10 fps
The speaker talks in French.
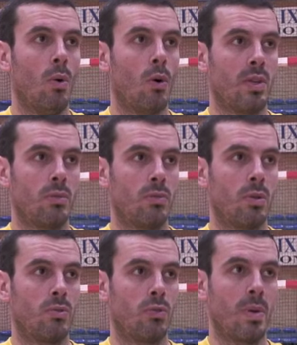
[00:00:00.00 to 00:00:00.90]
on revient d'une
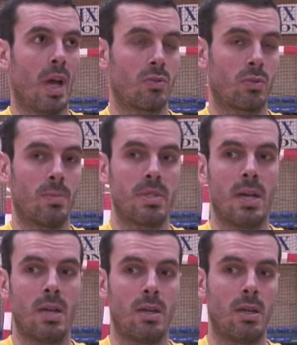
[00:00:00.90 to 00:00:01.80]
opération comme
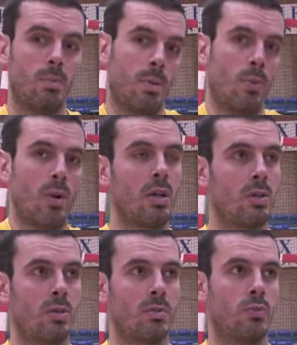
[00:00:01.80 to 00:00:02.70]
ça. Euh, mais bon, là,
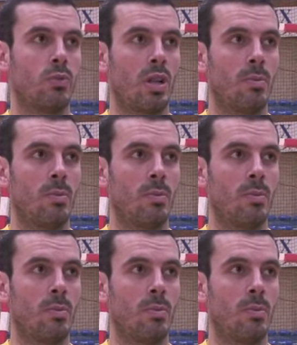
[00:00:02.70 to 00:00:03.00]
euh, je suis sur la